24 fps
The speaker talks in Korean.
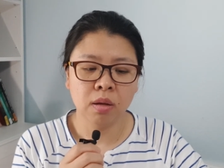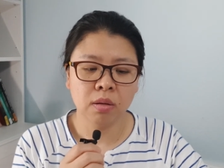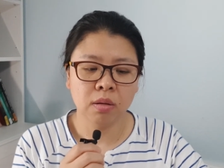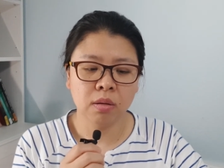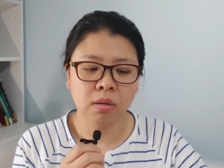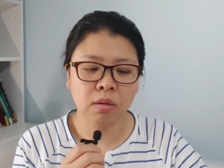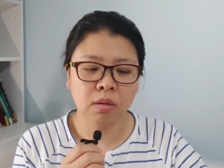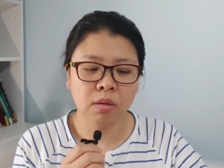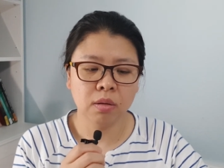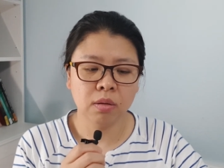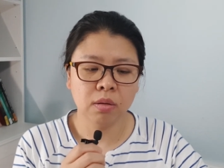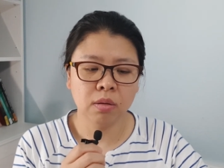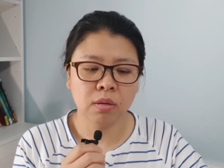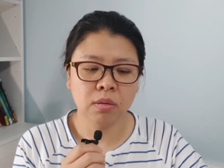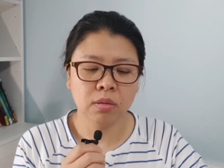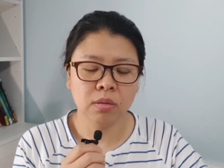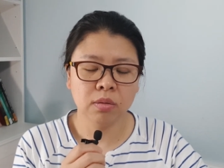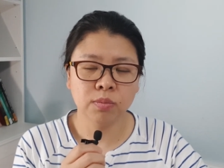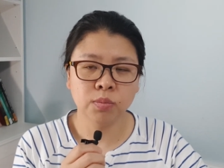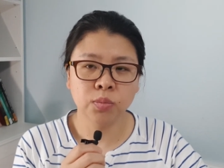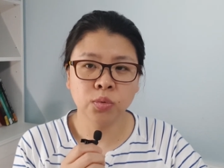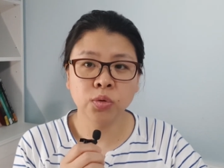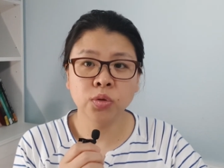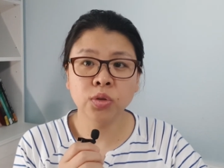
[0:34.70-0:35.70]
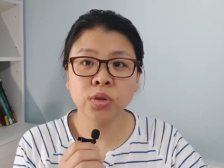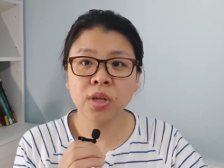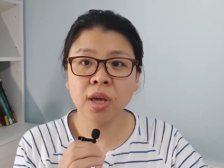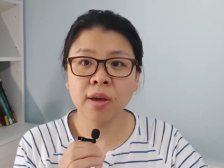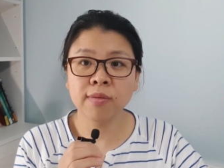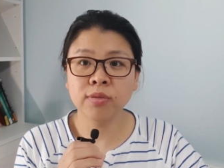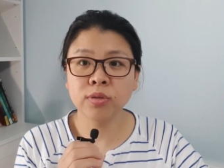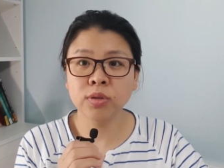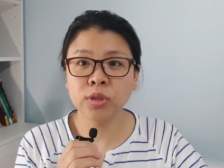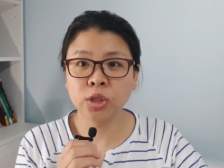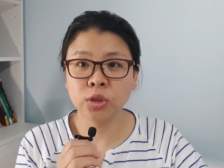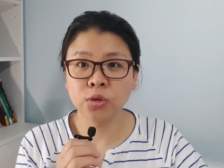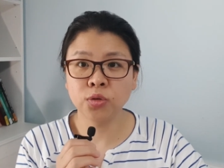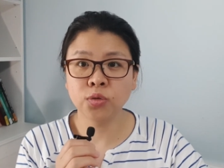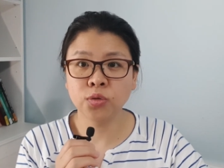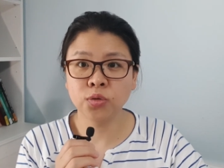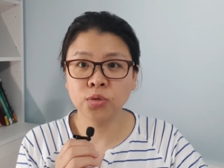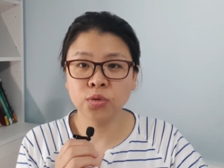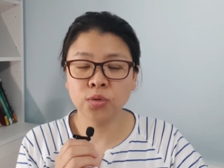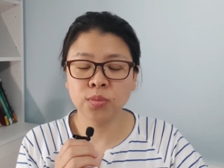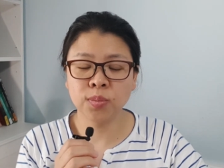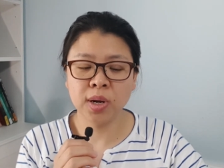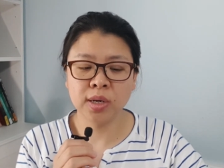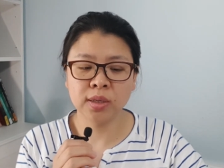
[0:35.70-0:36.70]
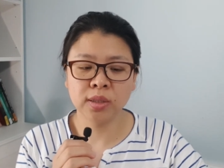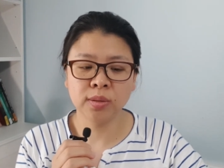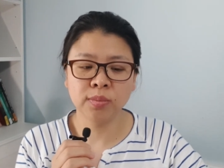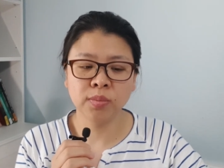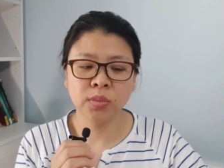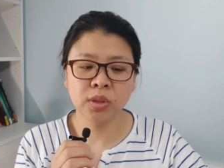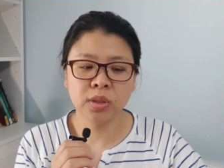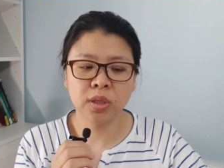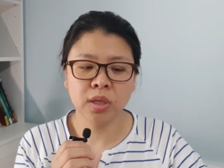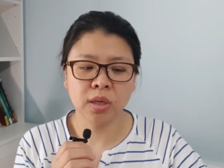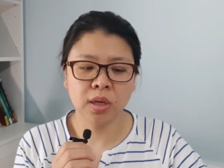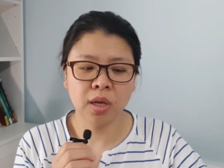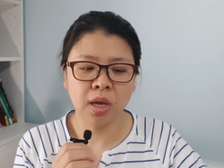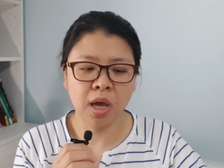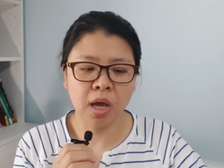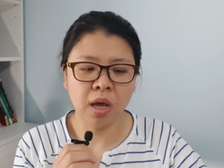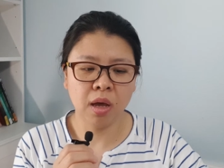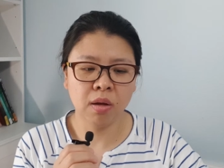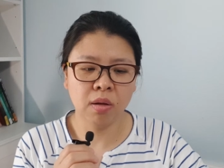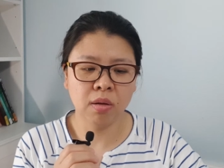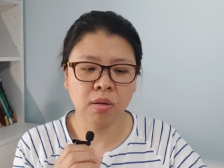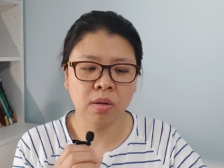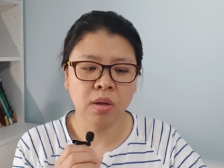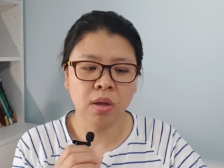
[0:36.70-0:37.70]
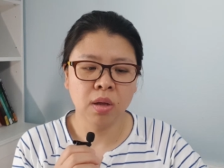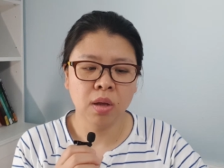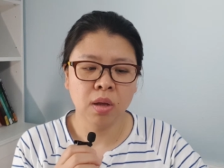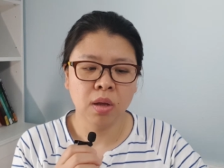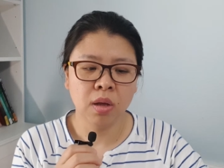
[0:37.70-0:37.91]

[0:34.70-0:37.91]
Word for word: 어, 브룩헤븐 기준으로 말씀드릴게요.